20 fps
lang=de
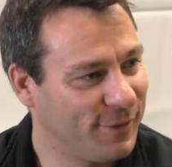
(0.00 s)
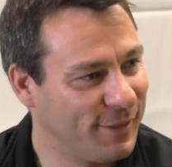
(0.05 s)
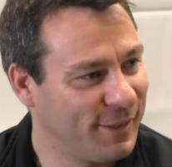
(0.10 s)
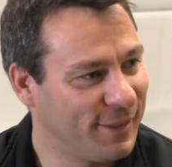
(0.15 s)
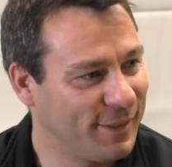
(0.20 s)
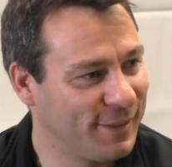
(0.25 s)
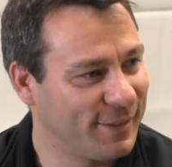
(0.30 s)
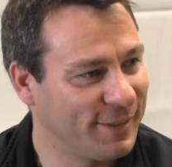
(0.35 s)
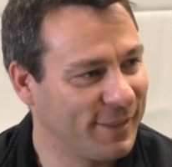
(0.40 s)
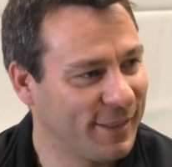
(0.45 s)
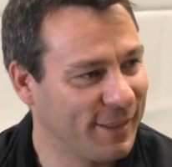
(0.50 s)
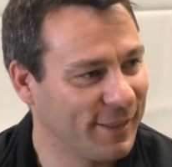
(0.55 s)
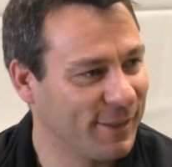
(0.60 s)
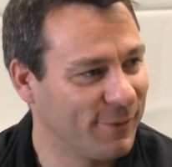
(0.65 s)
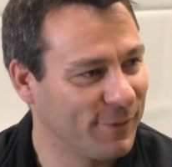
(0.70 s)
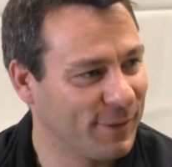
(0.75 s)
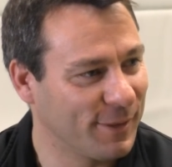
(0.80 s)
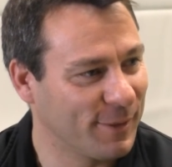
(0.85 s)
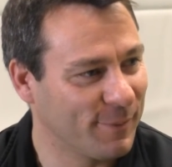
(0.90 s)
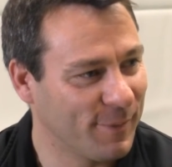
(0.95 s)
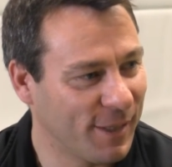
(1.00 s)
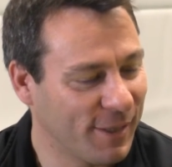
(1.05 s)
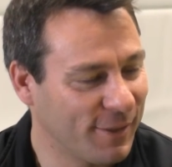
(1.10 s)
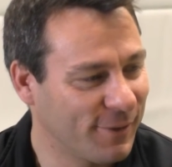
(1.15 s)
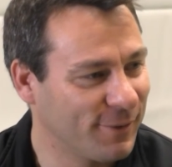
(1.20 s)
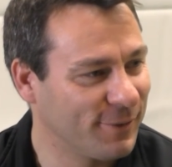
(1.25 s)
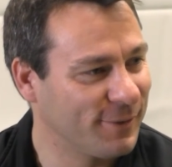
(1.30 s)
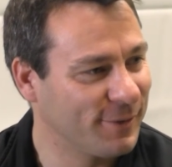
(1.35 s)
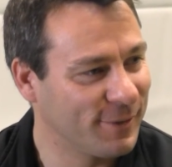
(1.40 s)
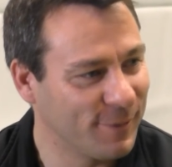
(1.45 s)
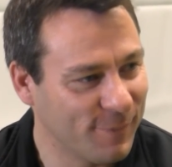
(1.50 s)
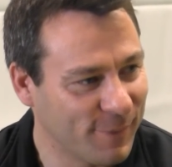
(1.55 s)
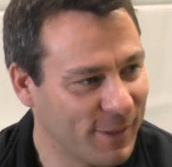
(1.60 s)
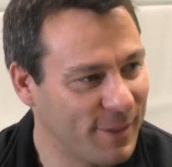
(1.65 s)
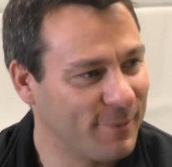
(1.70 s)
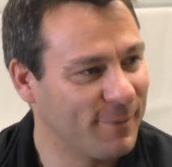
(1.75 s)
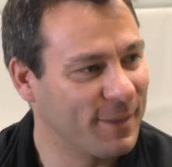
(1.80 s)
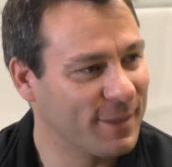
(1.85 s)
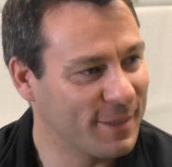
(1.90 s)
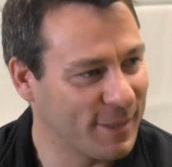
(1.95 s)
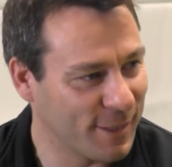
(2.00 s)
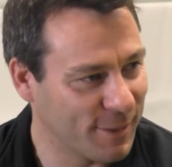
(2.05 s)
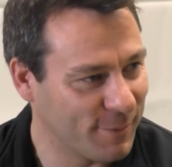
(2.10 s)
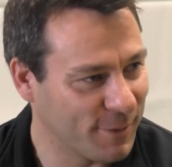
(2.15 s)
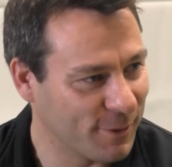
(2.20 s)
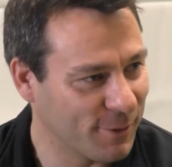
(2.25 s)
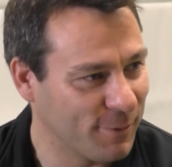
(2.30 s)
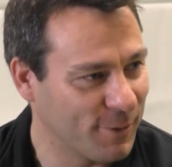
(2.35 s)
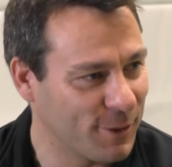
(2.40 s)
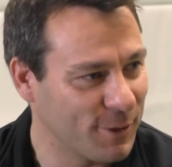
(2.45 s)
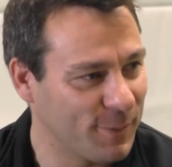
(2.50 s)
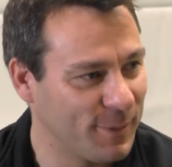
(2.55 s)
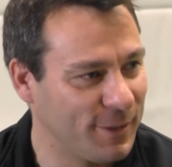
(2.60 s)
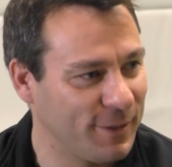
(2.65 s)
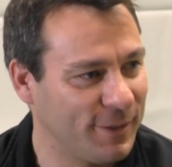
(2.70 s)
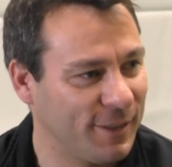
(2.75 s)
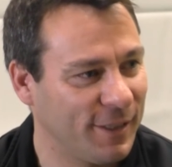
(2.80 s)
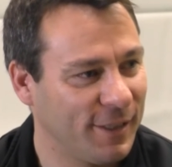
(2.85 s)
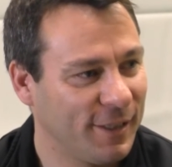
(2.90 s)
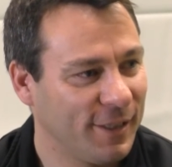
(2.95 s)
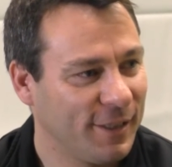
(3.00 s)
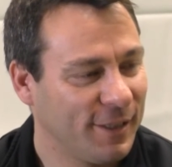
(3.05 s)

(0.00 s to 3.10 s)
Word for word: Fehler die Gegner wirklich machen und den Ball immer als Dankeball rüberspielen.